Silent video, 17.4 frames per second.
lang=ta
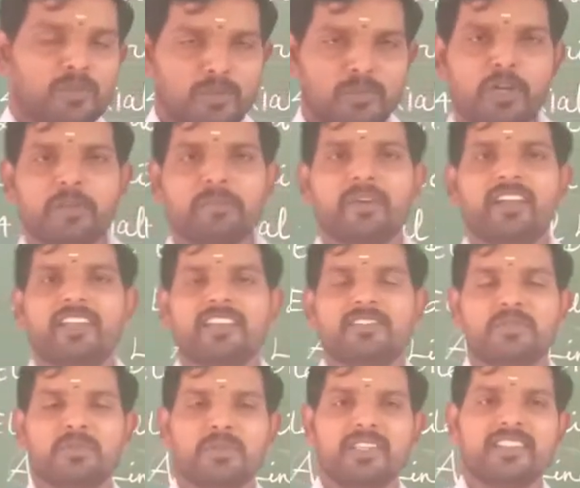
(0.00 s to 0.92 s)
மார்னிங் மை
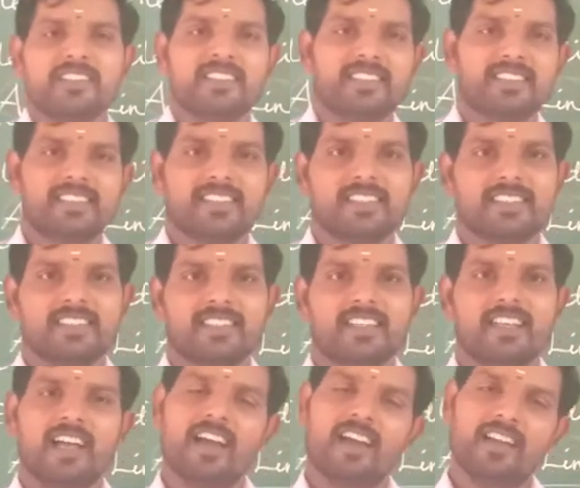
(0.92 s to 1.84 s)
டியர் ஸ்டூடெண்ட்ஸ்
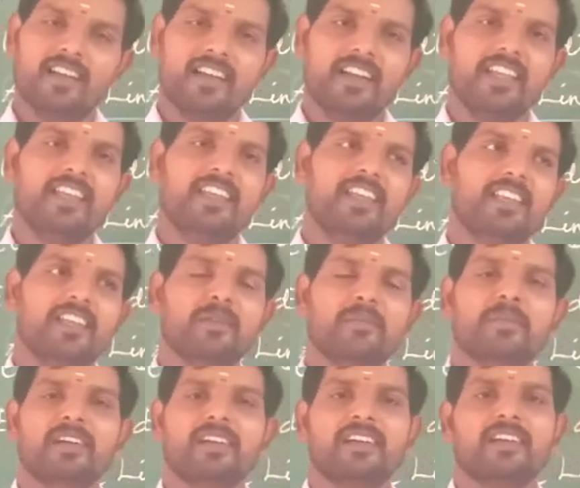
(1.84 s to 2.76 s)
ஆல்ரெடி
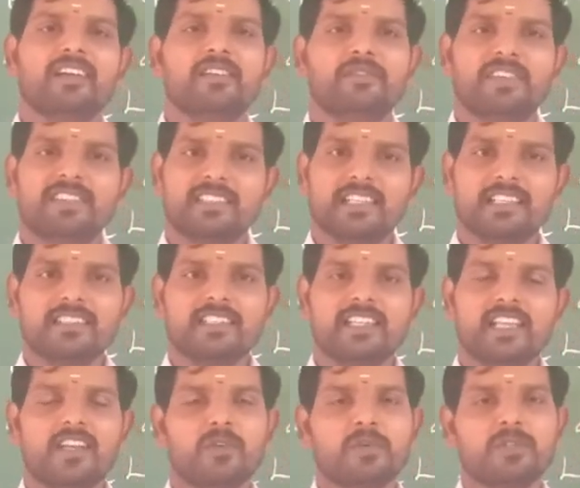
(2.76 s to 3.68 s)
நம்ம ஃபஸ்ட்
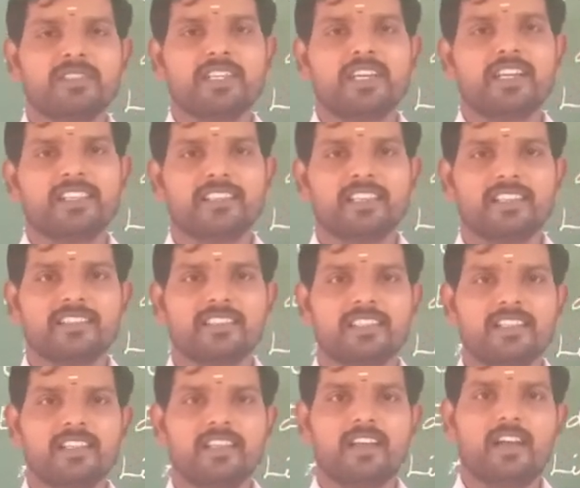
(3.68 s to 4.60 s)
லெசன் எலக்ட்ரோஸ்டாட்டிக்
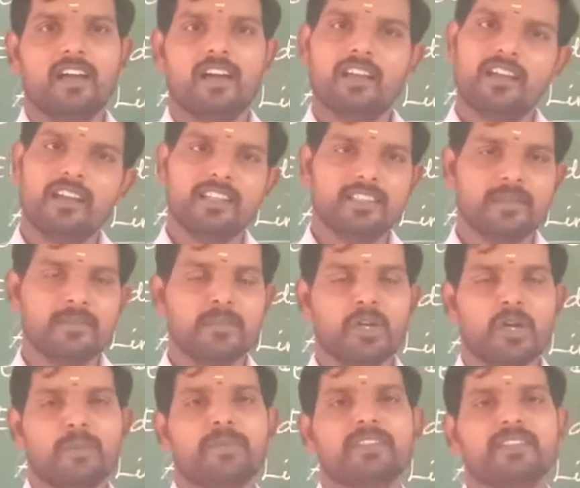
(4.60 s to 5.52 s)
லெசன் ஆல்ரெடி சம்
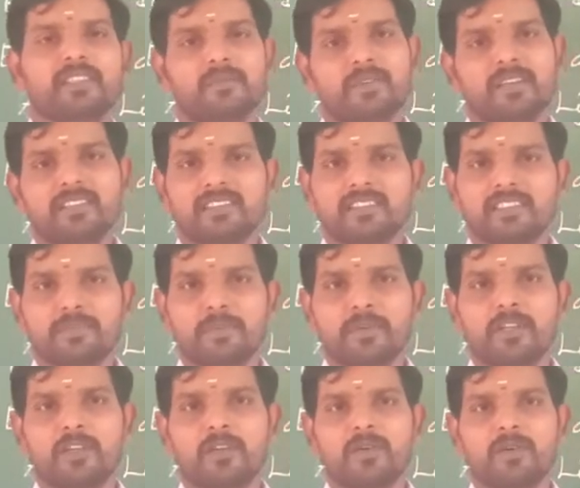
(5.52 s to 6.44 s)
டாபிக்ஸ் நம்ம டிஸ்கஸ்
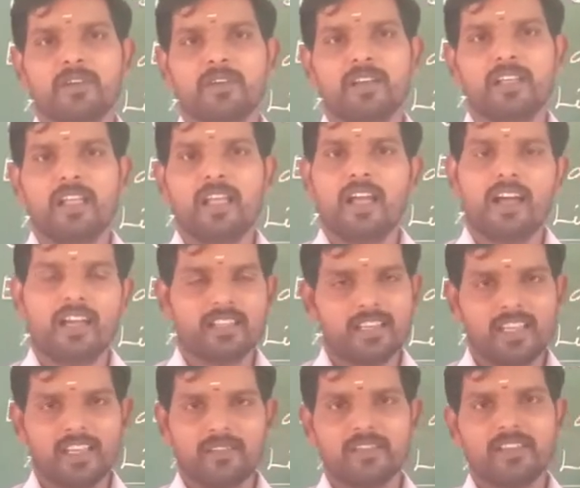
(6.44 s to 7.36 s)
பண்ணியிருக்கோம் அதை
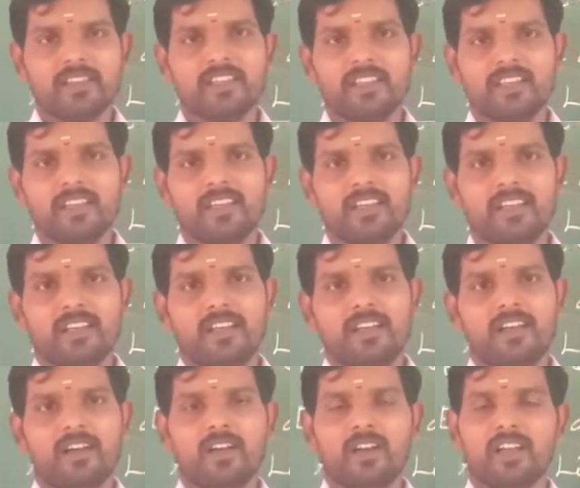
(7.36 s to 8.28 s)
நீங்கள் வந்து
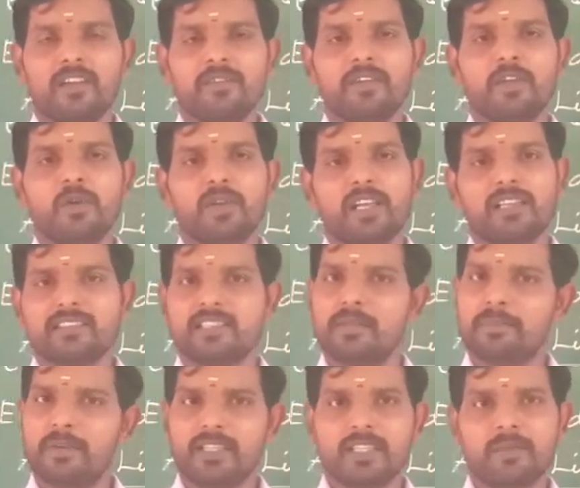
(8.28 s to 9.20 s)
ஆன்லைன் வீடியோ கிளாஸில்
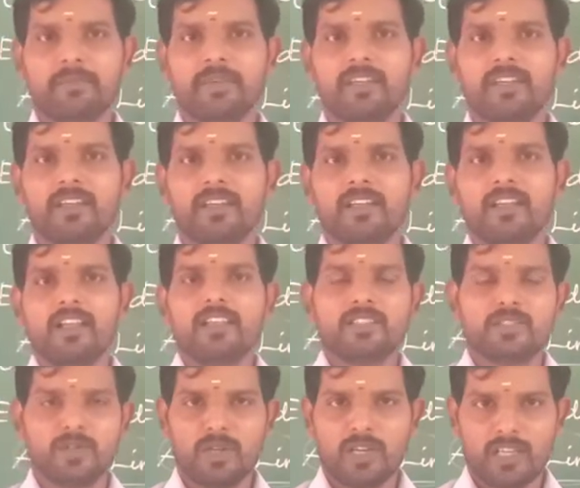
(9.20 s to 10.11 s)
பார்த்துருப்பீங்க
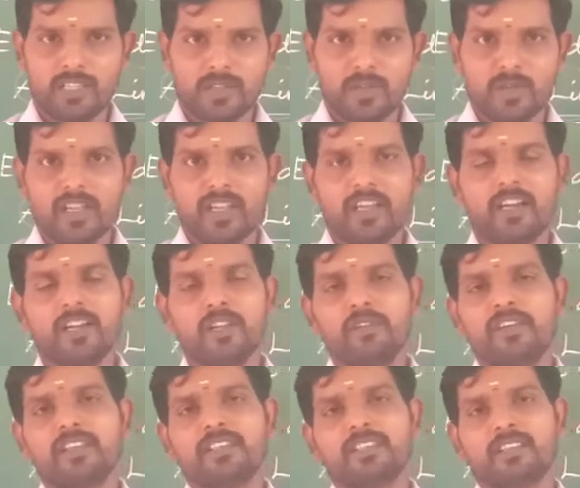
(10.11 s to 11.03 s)
ஸோ அதனுடைய
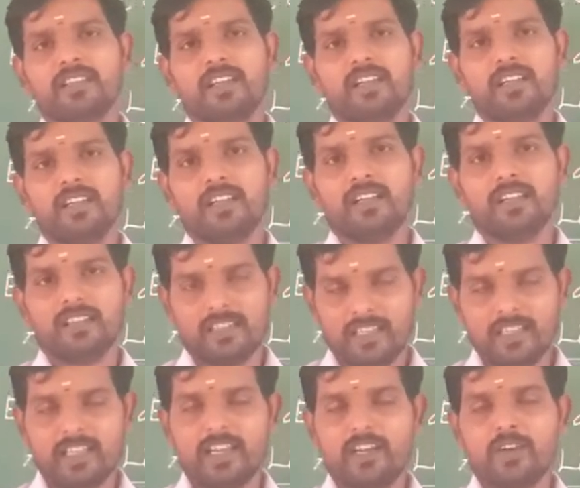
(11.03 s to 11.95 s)
கண்டினியூவேஷன் தான்
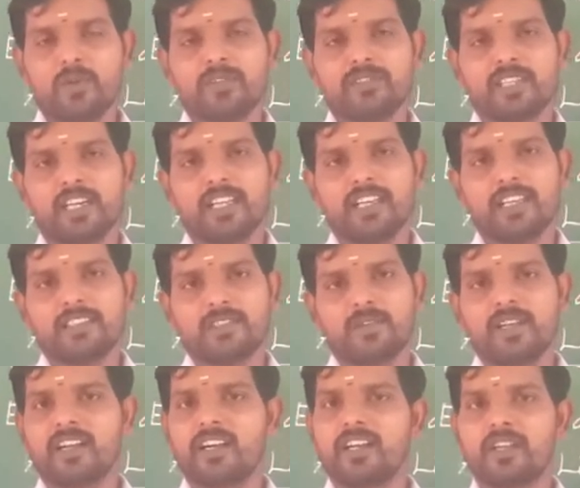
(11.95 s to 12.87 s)
எலக்ட்ரோஸ்டாட்டிக்
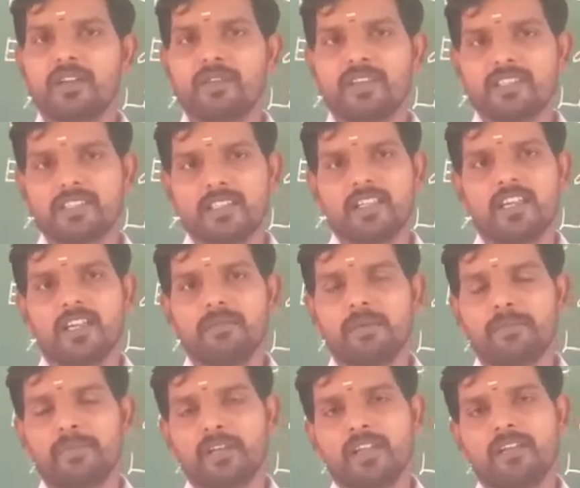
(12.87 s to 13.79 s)
லெசனோட கண்டினியூவேஷன் தான்
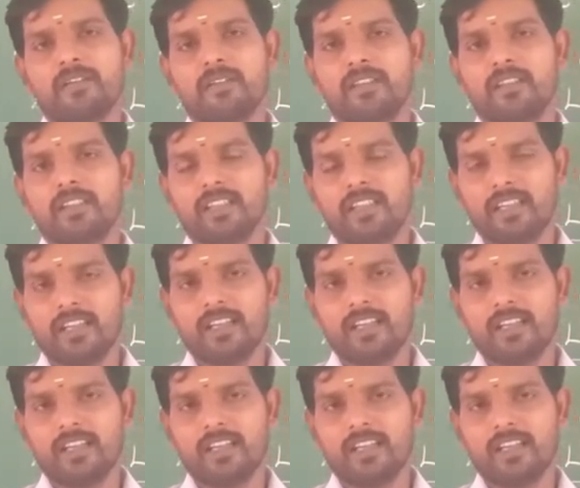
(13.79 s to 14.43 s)
நம்ம இப்போ இந்த